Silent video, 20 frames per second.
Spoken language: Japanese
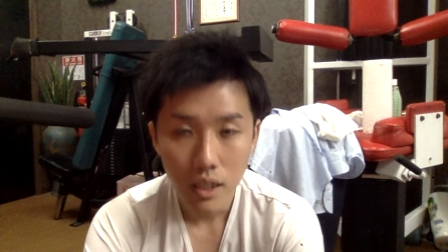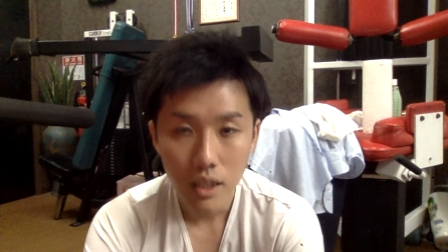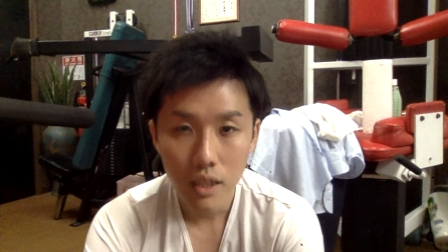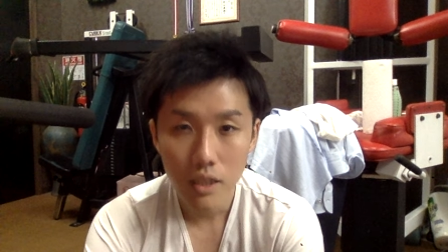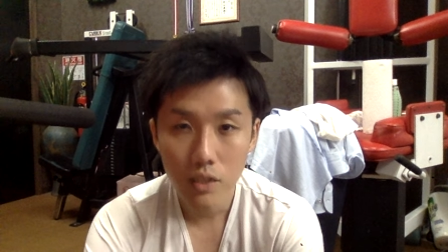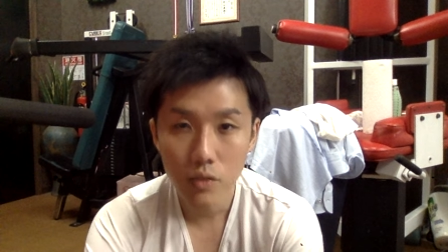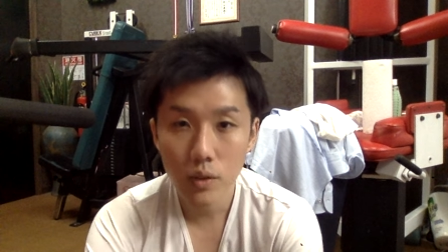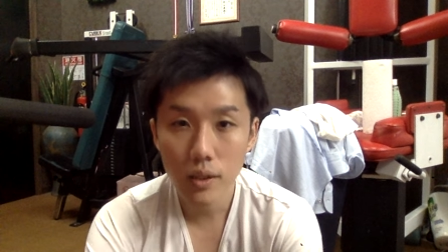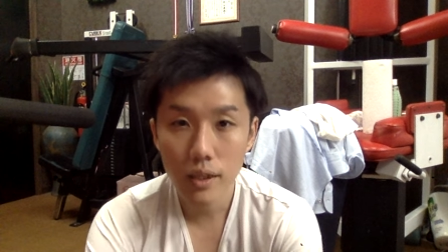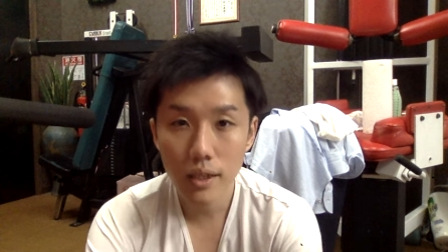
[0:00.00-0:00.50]
え
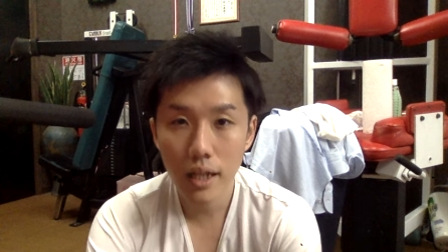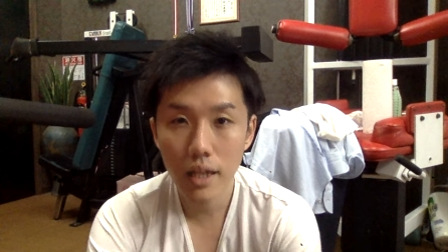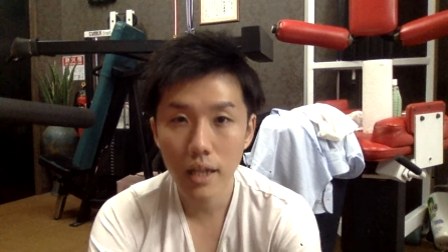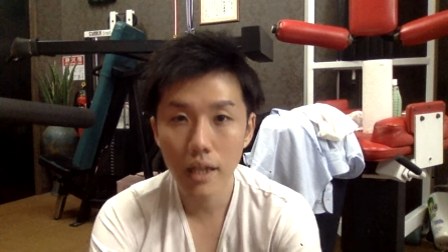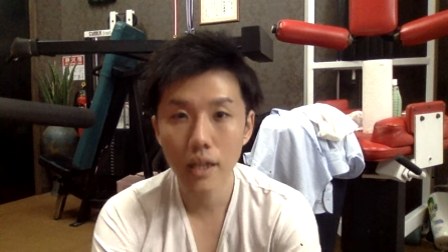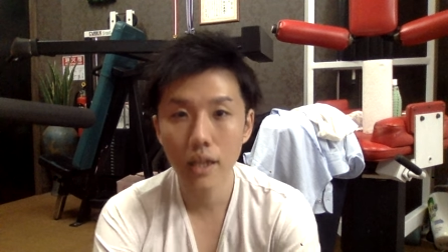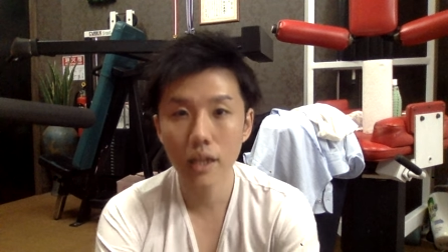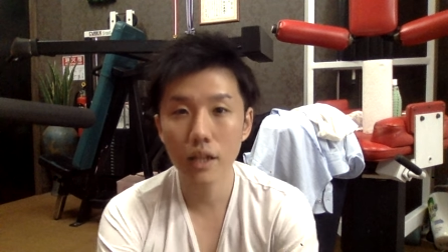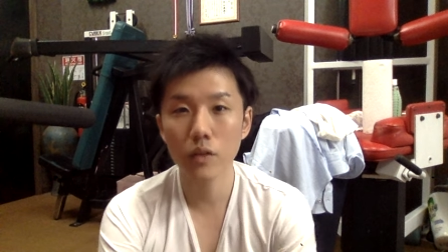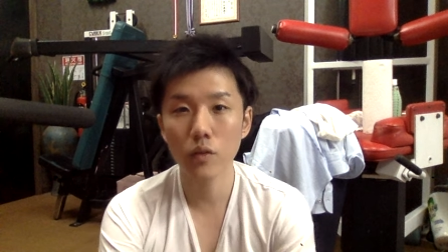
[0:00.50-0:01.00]
それでね、
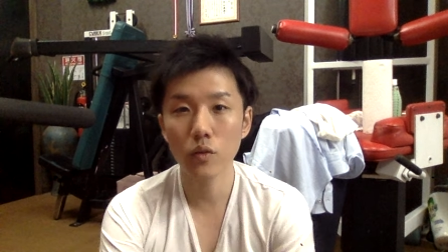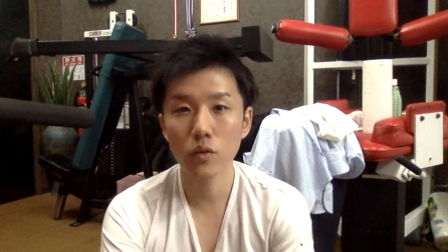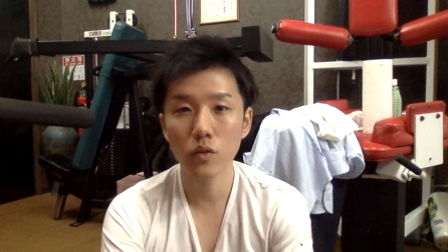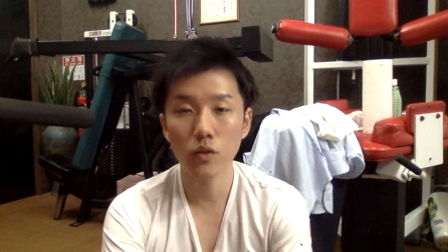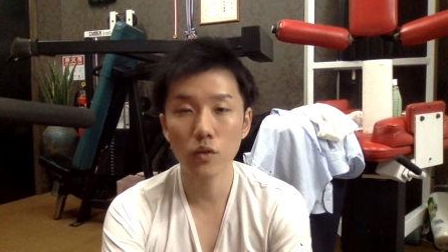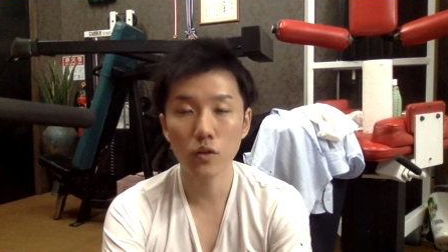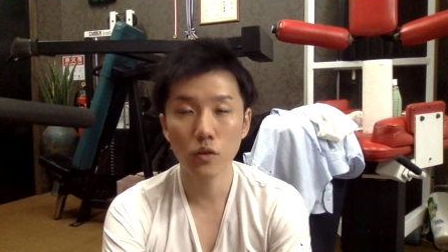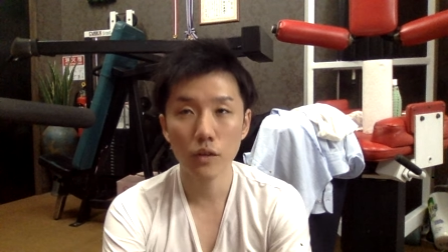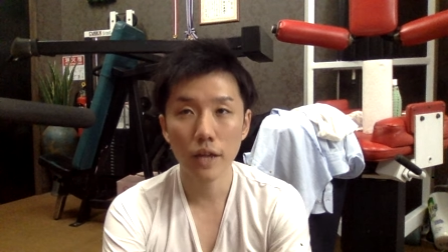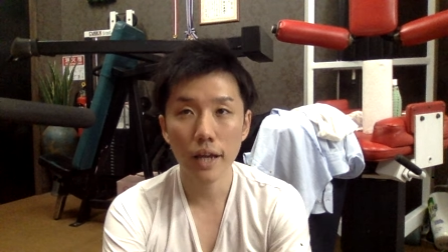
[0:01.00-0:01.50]
えどん
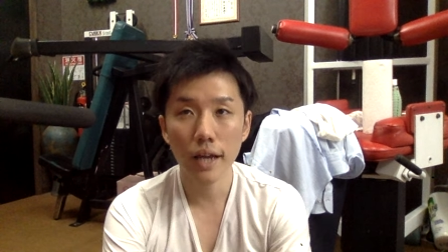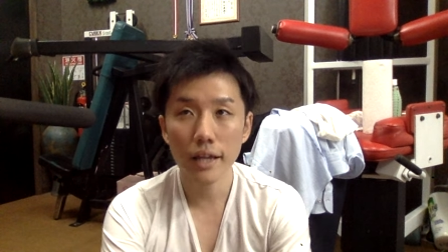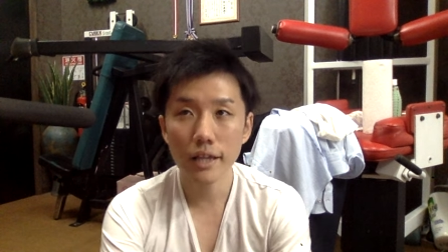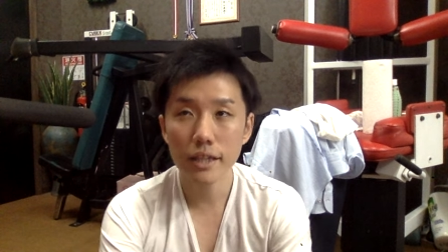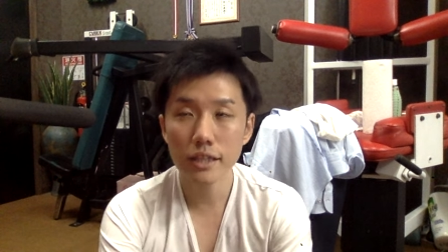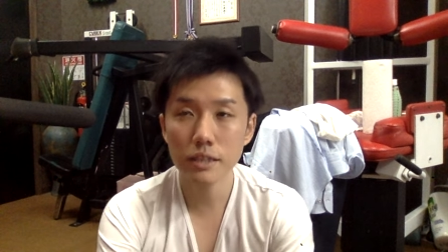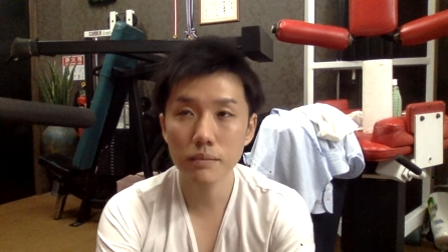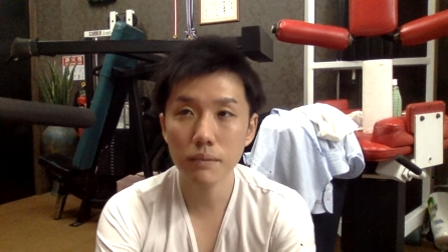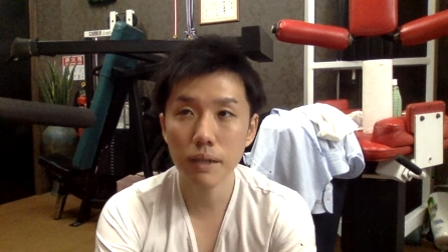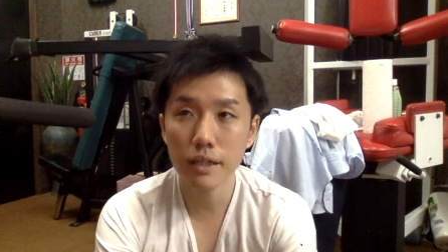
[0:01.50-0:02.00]
どんどん悩ん
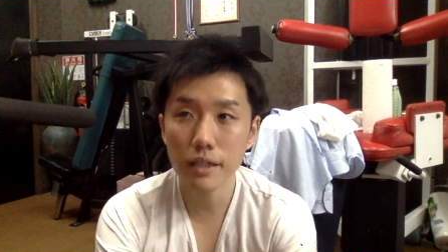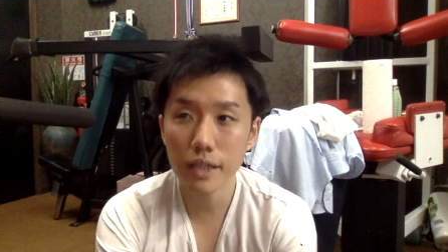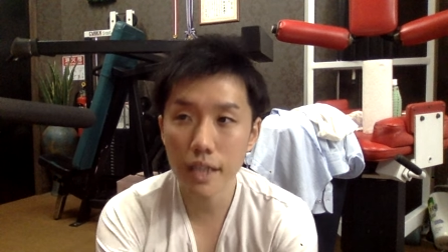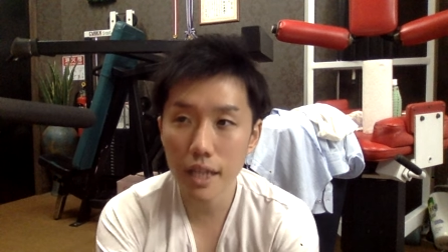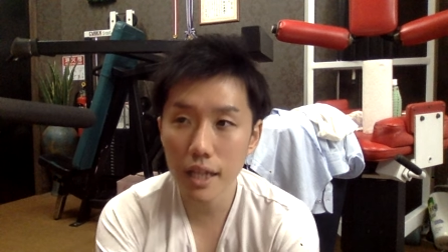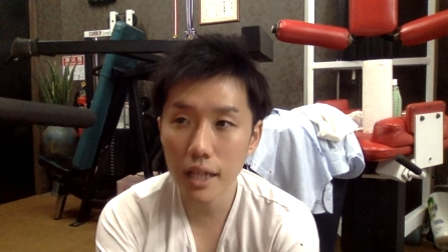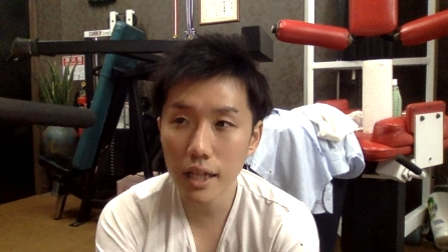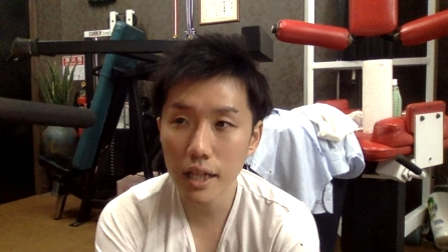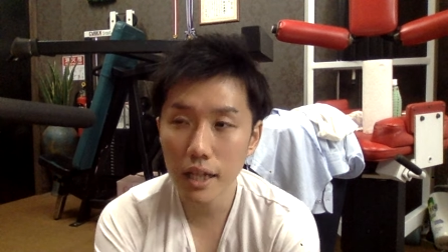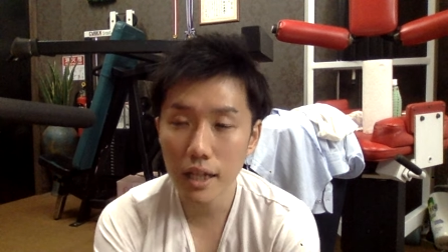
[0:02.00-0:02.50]
でしまっ
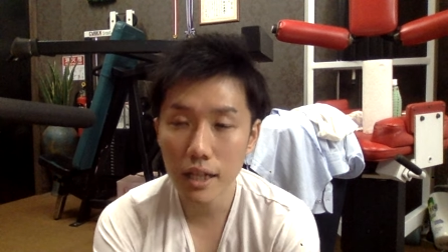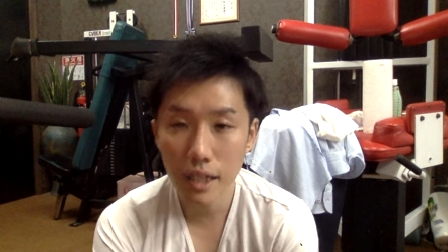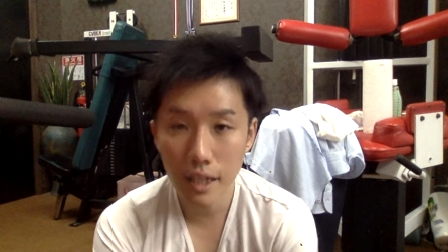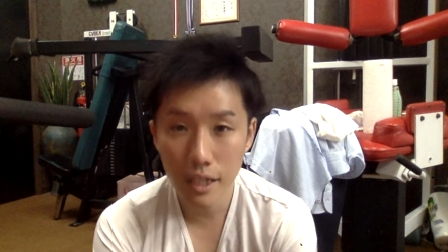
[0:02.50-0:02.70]
て、